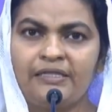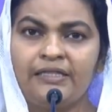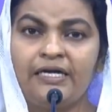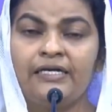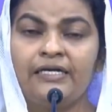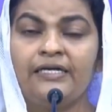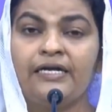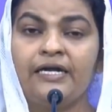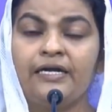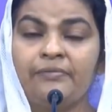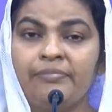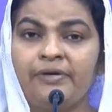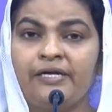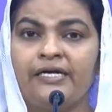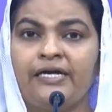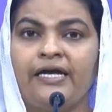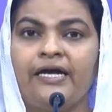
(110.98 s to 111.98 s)
தங்கள்
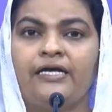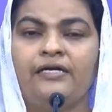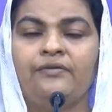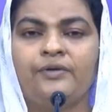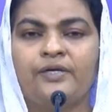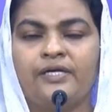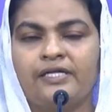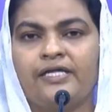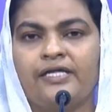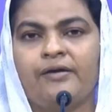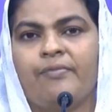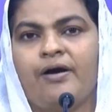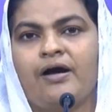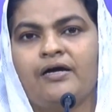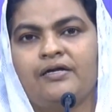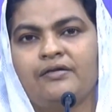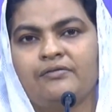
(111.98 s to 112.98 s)
நண்பர்களை அளவுக்கு
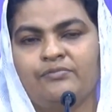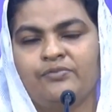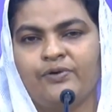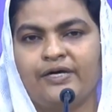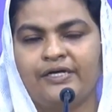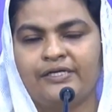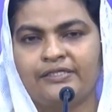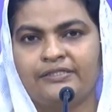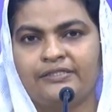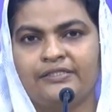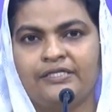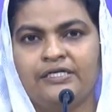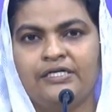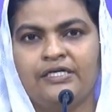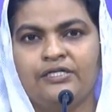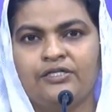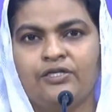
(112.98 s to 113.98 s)
அதிகமாக நம்புவார்கள்
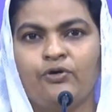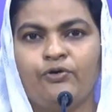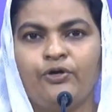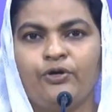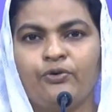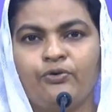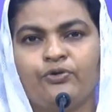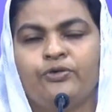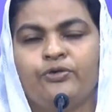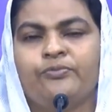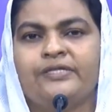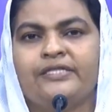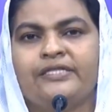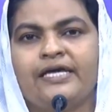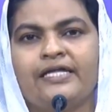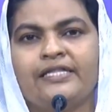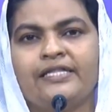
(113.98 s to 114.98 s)
தங்களுடைய
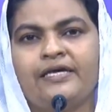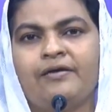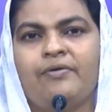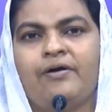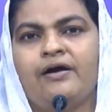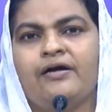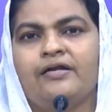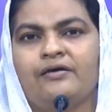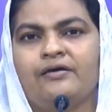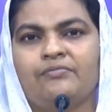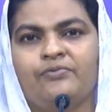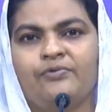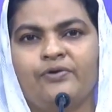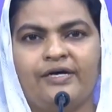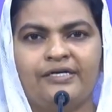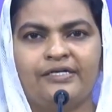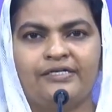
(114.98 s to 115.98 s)
குடும்பத்தை அதிகமாக
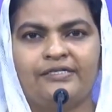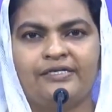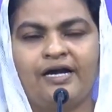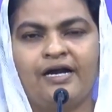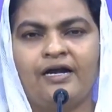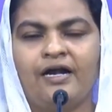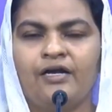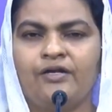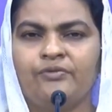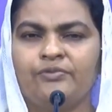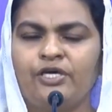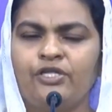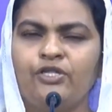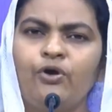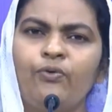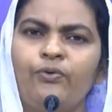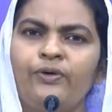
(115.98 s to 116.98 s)
நம்புவார்கள் ஆனாலும்
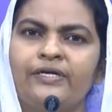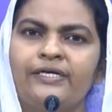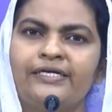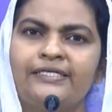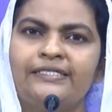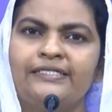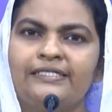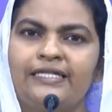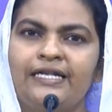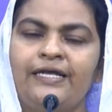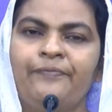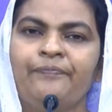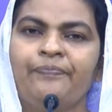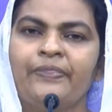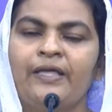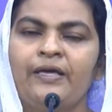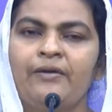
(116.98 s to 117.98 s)
ஏதோ ஒரு கட்டத்திலே
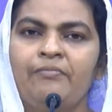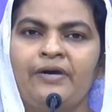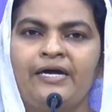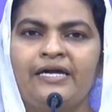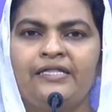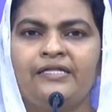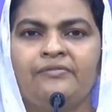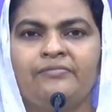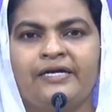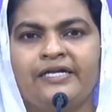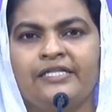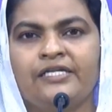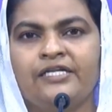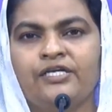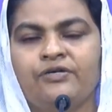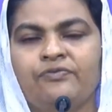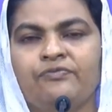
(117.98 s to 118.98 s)
மனிதன்
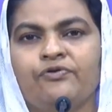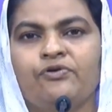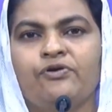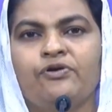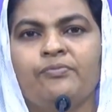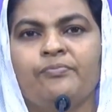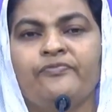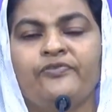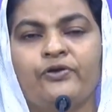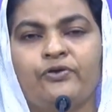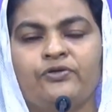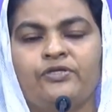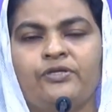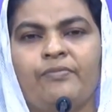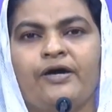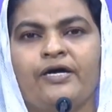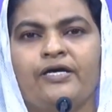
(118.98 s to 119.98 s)
மனிதனுக்கு விரோகம்
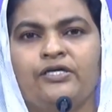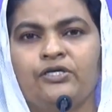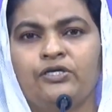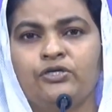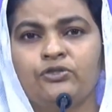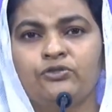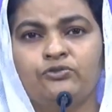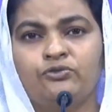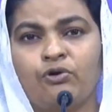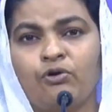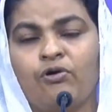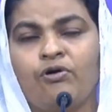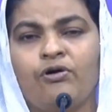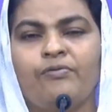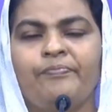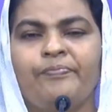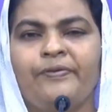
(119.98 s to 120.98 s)
விரோதமாய்
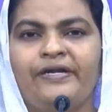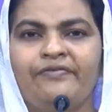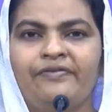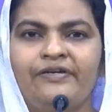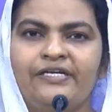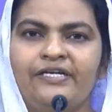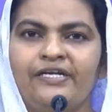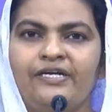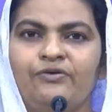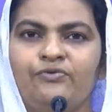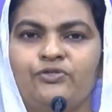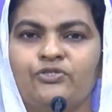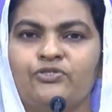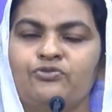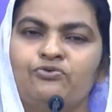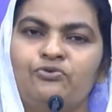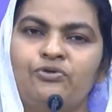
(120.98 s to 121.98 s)
துரோகம் பண்ணிவிடுகிற ஒரு
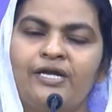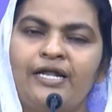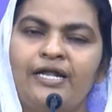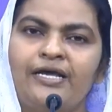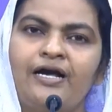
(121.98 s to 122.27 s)
சூழ்நிலை